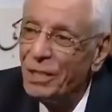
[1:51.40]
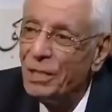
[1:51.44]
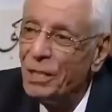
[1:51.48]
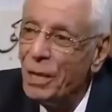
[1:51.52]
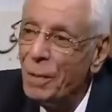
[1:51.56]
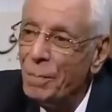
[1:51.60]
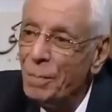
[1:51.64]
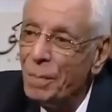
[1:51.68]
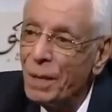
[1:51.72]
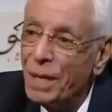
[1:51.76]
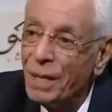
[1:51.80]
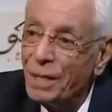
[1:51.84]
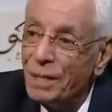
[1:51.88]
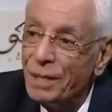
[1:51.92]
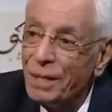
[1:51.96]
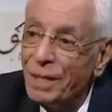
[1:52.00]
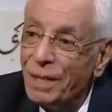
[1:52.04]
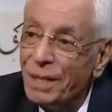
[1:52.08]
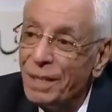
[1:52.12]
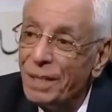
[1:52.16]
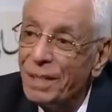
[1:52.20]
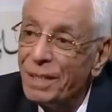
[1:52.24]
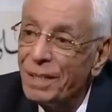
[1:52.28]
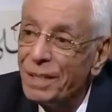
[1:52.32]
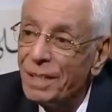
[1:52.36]
الدم كده
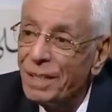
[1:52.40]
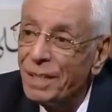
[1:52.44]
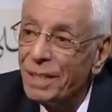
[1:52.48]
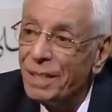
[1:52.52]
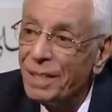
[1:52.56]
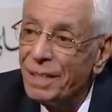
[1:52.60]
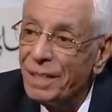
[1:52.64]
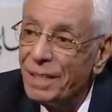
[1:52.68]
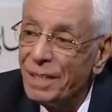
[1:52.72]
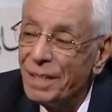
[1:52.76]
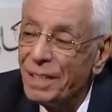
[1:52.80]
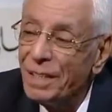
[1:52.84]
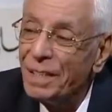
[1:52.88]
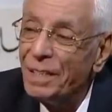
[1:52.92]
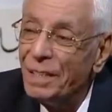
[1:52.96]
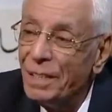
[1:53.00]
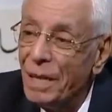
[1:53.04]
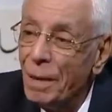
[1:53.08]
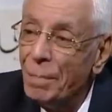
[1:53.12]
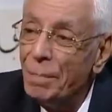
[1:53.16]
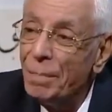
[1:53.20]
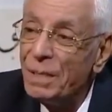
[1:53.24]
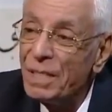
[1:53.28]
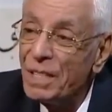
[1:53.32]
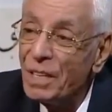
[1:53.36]

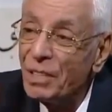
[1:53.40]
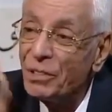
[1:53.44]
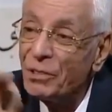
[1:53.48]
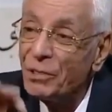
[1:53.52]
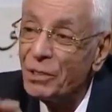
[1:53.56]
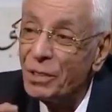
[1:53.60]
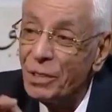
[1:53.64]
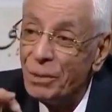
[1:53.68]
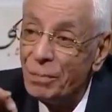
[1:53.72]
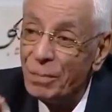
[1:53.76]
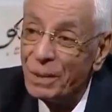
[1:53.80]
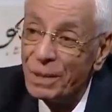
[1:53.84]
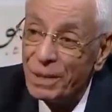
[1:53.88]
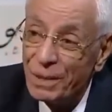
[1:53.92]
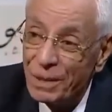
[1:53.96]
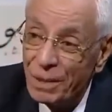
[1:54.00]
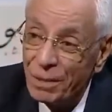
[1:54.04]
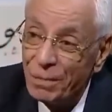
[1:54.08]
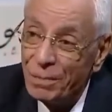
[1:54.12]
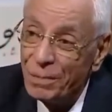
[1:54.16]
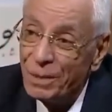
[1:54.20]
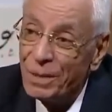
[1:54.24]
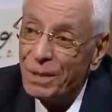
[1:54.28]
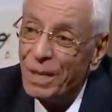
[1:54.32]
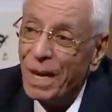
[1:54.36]
الدم زي الطين
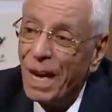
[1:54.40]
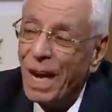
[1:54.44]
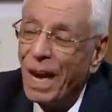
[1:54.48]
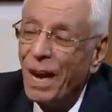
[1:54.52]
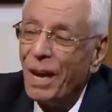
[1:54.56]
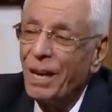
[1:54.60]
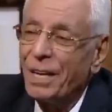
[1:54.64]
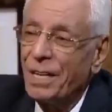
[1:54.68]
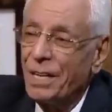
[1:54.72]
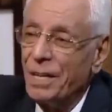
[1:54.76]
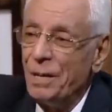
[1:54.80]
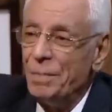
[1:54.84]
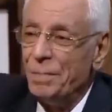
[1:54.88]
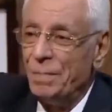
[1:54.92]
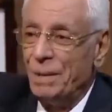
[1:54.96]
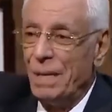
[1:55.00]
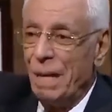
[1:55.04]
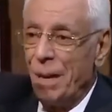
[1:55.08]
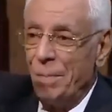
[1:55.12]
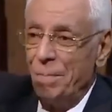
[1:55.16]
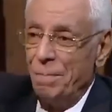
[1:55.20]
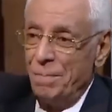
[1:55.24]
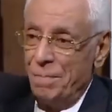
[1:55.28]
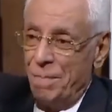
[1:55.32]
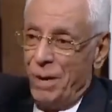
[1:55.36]
بالظبط هجيب
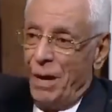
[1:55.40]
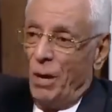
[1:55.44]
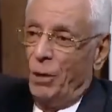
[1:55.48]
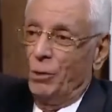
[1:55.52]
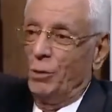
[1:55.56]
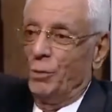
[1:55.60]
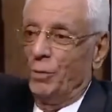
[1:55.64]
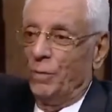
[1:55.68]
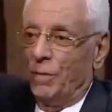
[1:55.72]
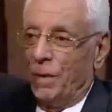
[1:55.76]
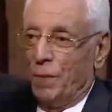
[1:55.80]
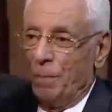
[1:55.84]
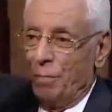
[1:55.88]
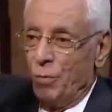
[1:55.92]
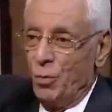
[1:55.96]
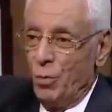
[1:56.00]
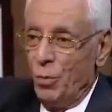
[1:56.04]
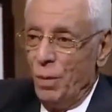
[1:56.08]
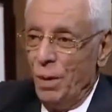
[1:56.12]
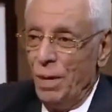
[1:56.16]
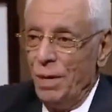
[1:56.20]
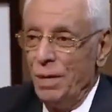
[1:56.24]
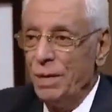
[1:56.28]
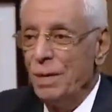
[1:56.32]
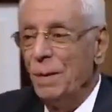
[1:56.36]
دم احطه في
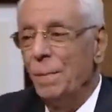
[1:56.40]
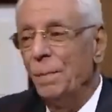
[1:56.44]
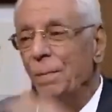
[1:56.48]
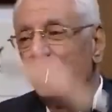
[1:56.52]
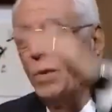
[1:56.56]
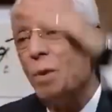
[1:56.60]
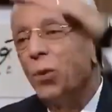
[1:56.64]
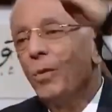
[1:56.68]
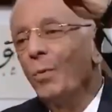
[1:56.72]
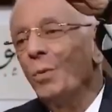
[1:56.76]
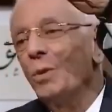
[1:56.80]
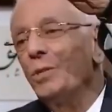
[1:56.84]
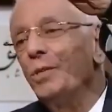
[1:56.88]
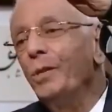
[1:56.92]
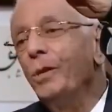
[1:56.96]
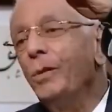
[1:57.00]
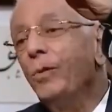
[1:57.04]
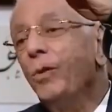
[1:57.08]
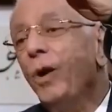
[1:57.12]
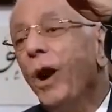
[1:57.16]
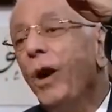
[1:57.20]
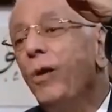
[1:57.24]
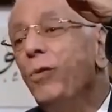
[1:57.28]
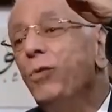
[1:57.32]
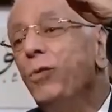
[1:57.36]
انبوبه
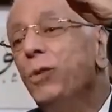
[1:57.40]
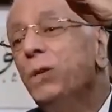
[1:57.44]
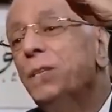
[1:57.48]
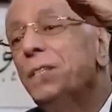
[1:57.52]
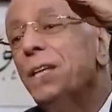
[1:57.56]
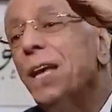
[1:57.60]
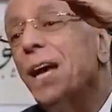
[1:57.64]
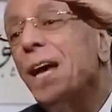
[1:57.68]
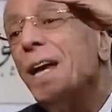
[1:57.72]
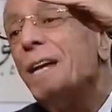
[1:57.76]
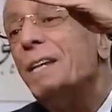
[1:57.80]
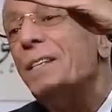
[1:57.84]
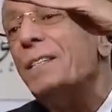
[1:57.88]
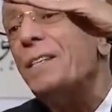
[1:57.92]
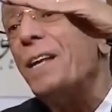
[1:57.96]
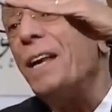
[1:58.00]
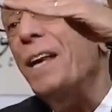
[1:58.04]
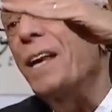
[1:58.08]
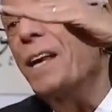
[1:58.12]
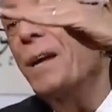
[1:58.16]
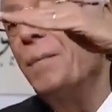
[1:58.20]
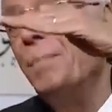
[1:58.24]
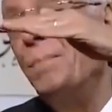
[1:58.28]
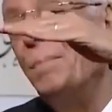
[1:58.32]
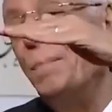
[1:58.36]
واسيبه اول ساعه نزل
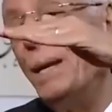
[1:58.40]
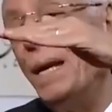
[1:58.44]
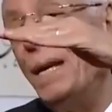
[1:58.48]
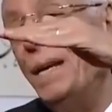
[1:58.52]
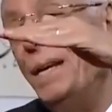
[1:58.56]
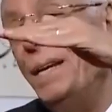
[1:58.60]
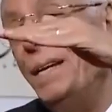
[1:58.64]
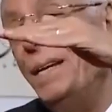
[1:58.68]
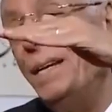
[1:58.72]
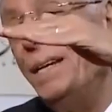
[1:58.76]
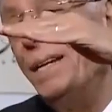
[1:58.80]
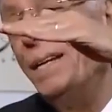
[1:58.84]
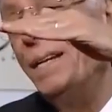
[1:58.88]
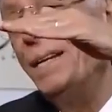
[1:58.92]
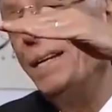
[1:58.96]
كم ملي